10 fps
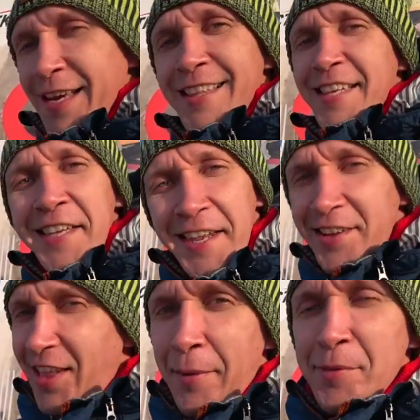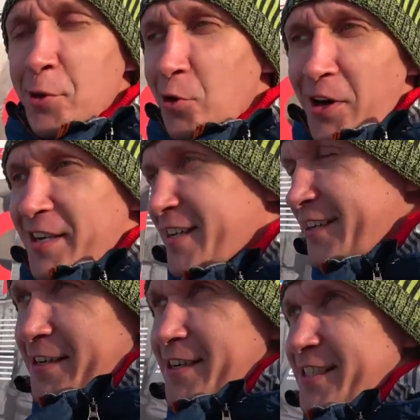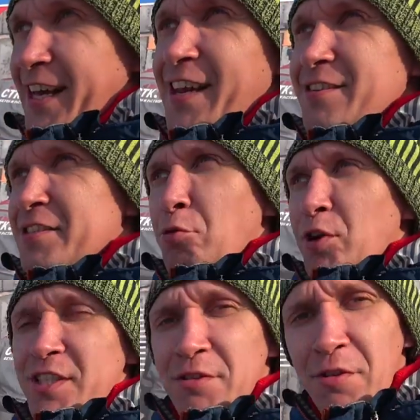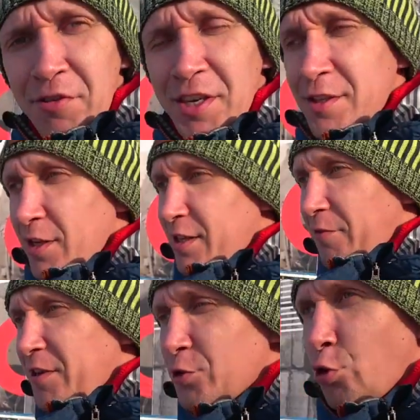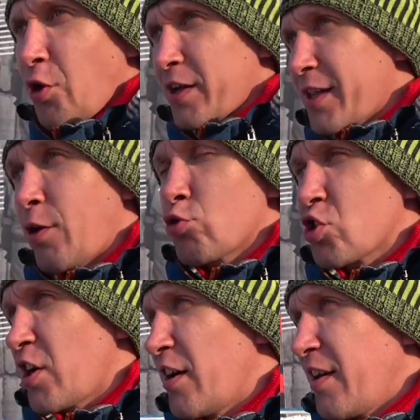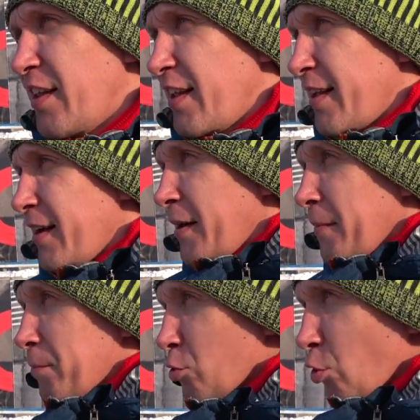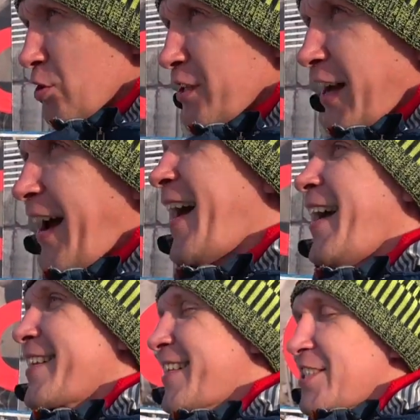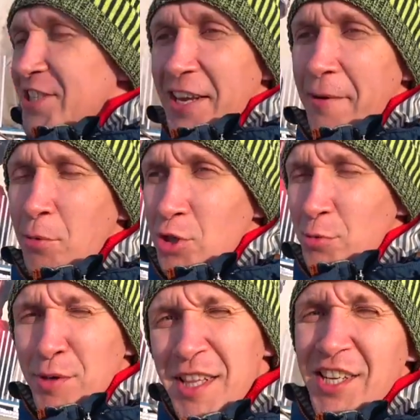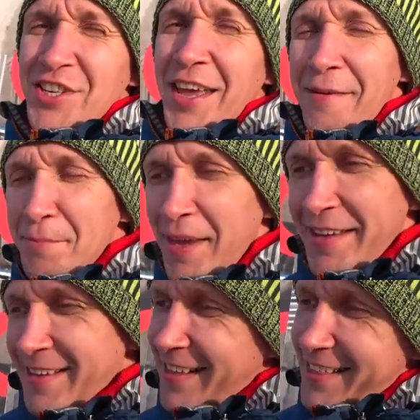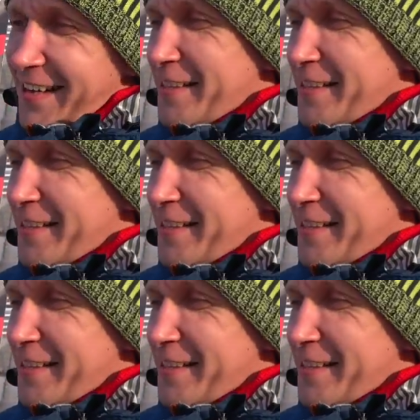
это не рекламный ролик, э, скорее всего, если вы видите это видео, она уже продано, а точнее, может быть, даже и обменено, так